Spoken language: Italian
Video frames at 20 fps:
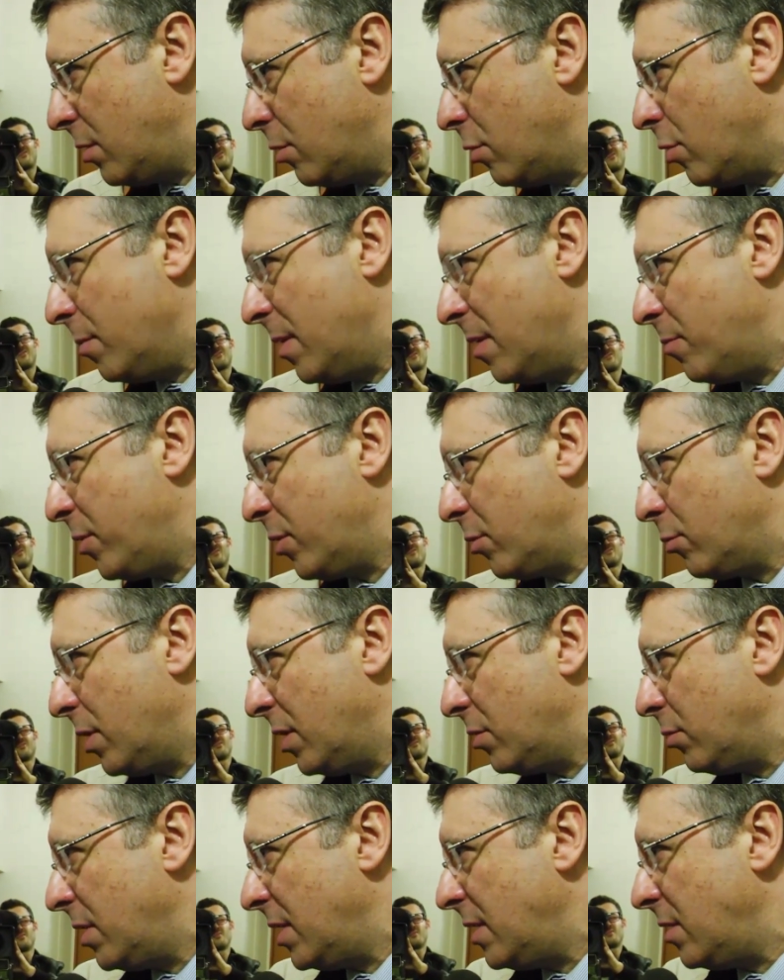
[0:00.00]
di Roma, il
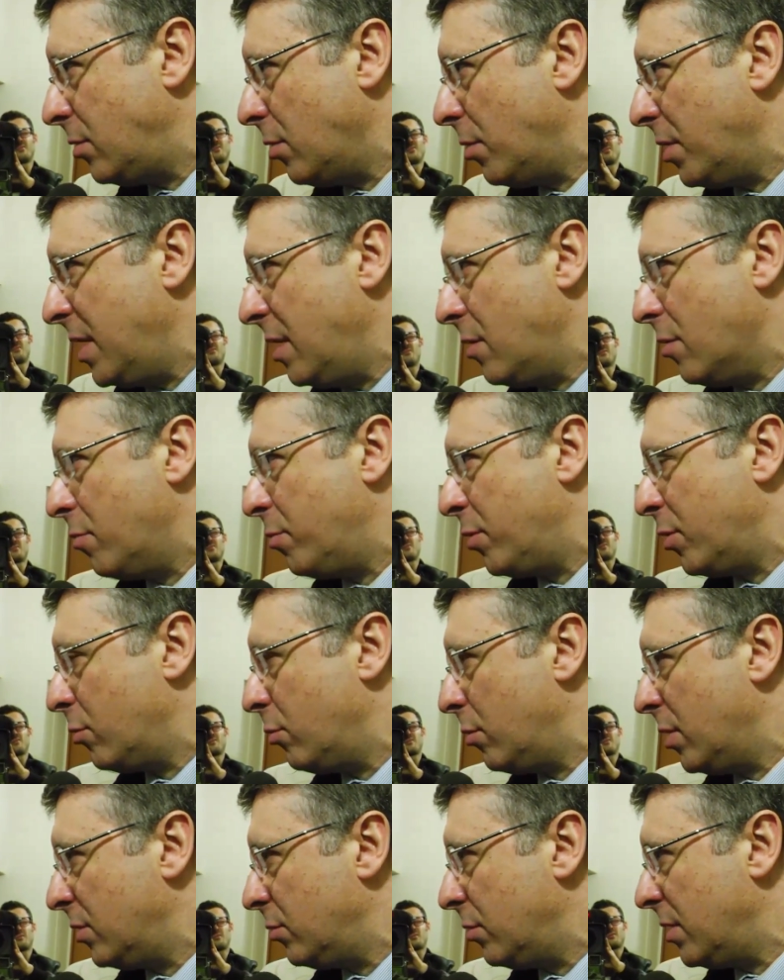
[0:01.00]
procuratore di Torino, il
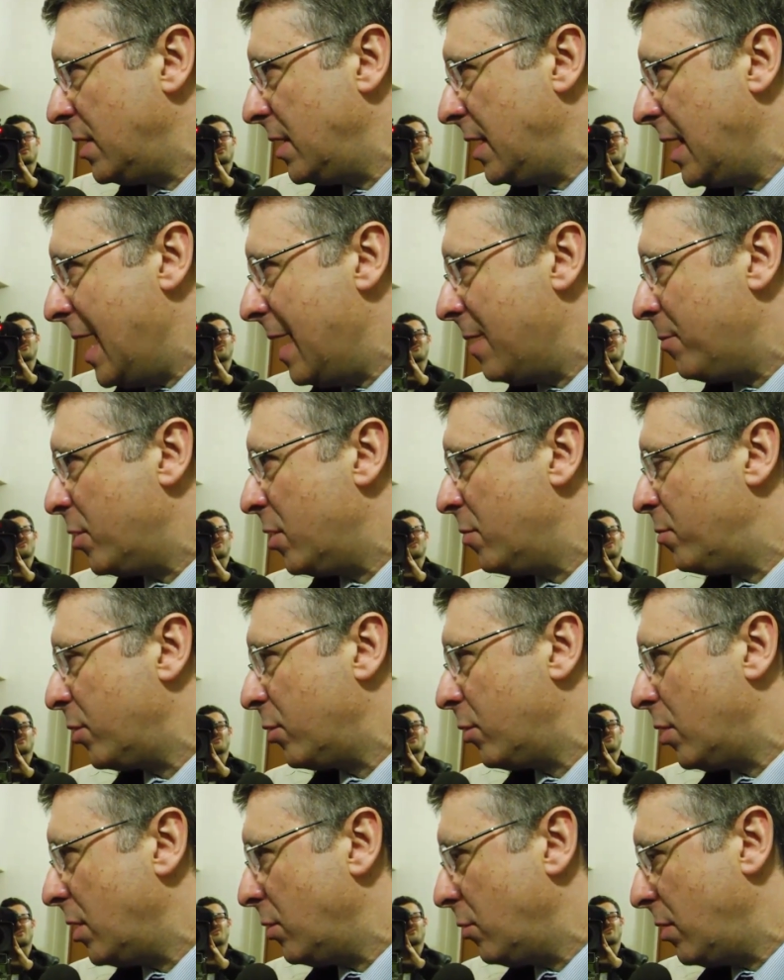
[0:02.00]
procuratore di Napoli, il
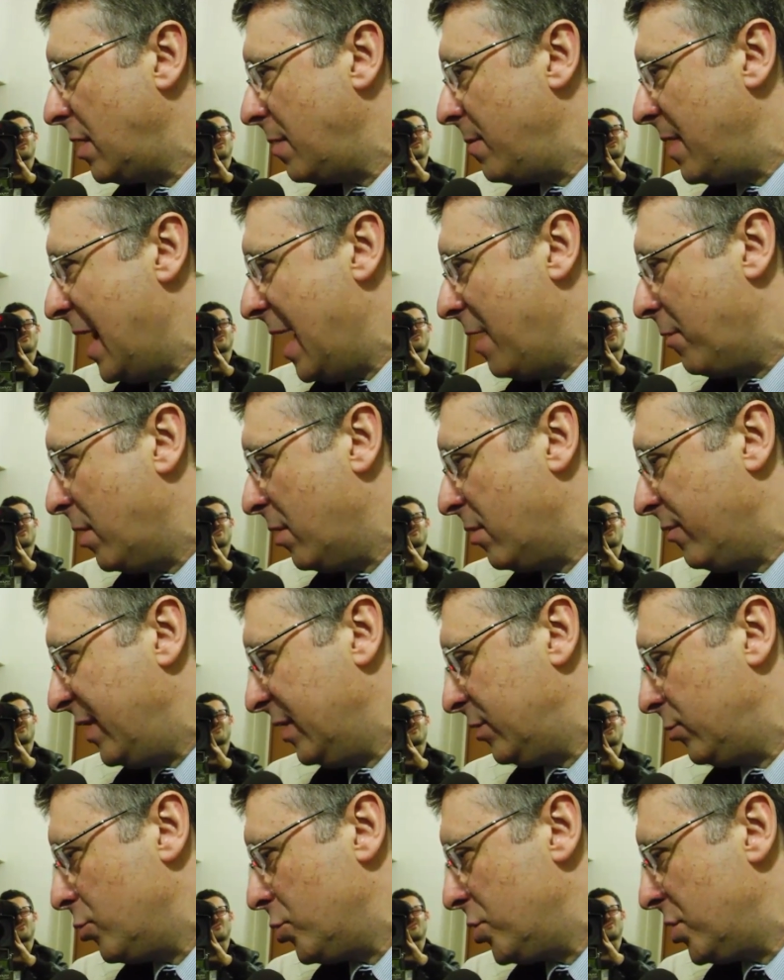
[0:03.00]
procuratore di Milano hanno
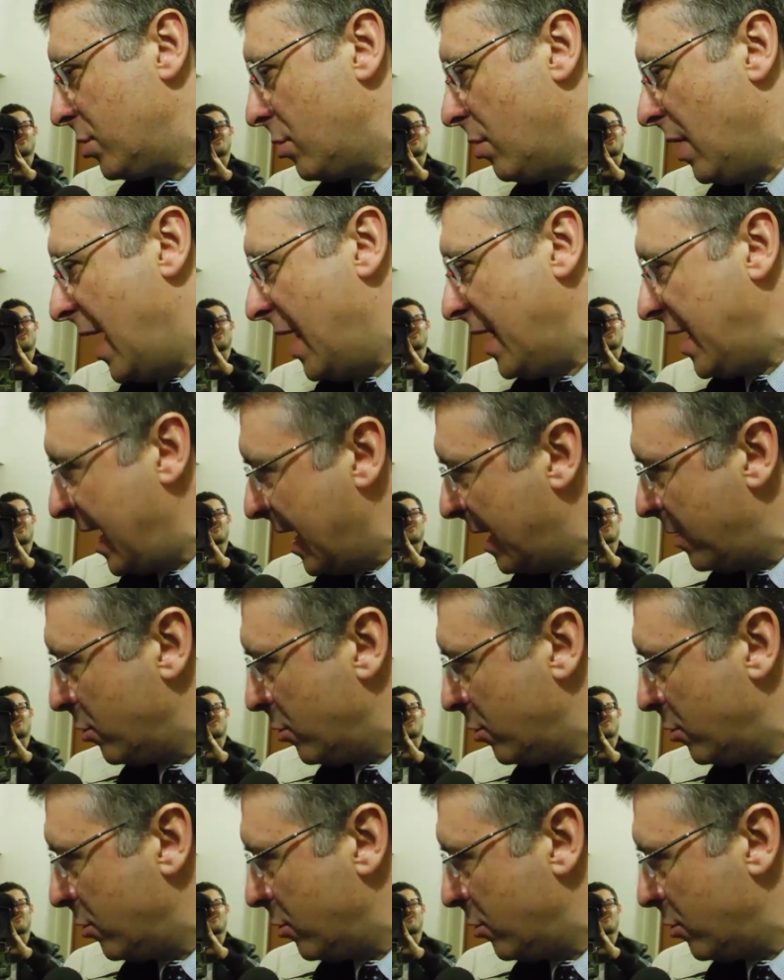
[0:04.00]
fatto circolari che